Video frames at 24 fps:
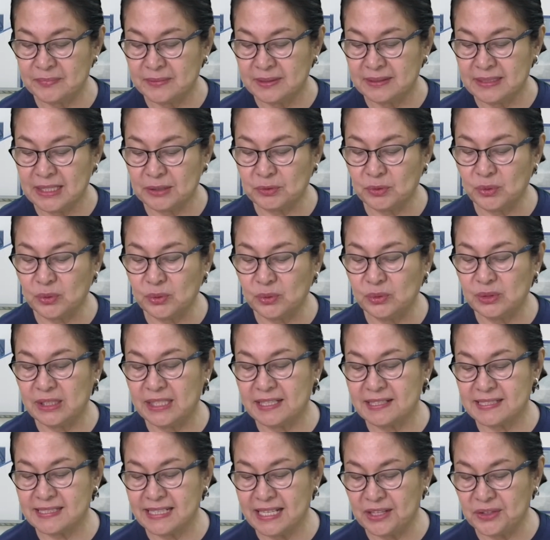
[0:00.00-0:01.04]

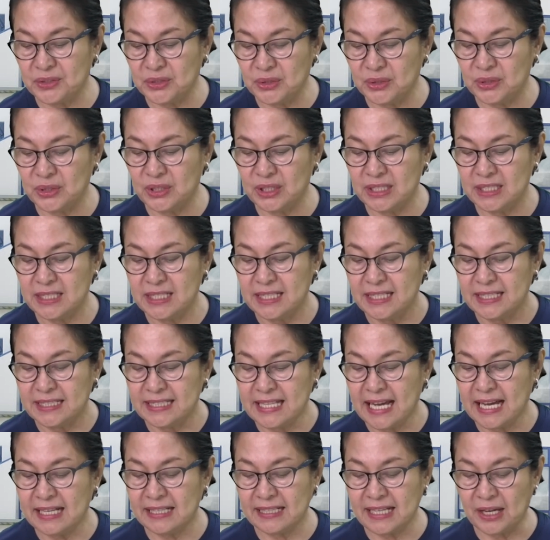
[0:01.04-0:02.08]
nagkukulang sa iyo
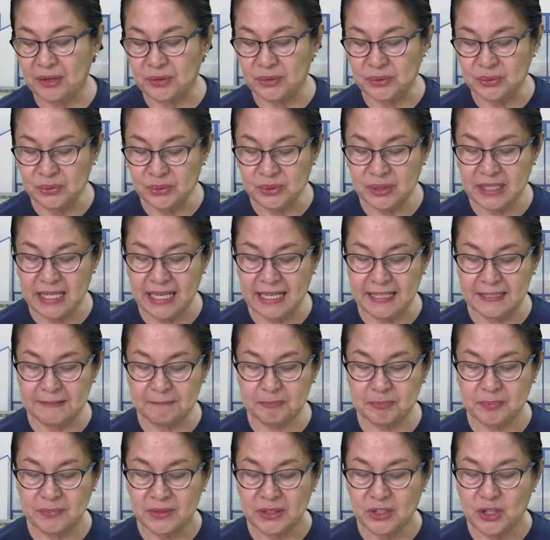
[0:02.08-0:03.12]
ng karunungan,